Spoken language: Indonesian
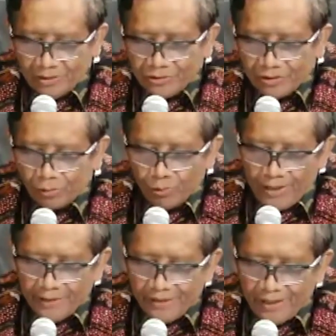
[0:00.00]

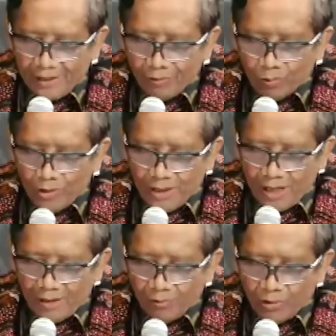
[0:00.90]
sesuai dengan
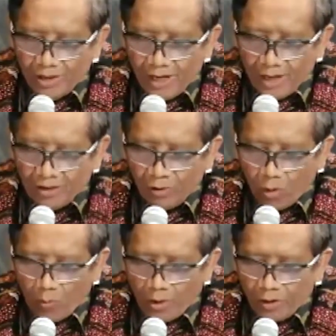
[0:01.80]
Undang-Undang
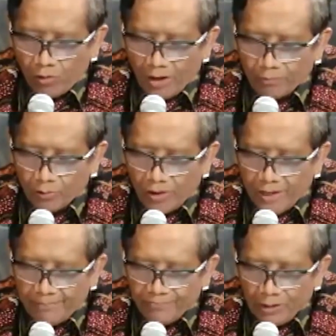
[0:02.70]
Nomor
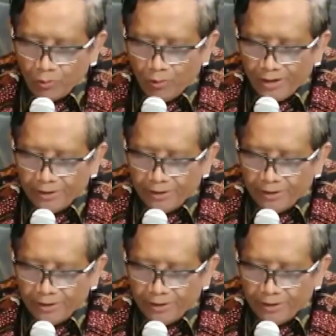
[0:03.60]
26 Tahun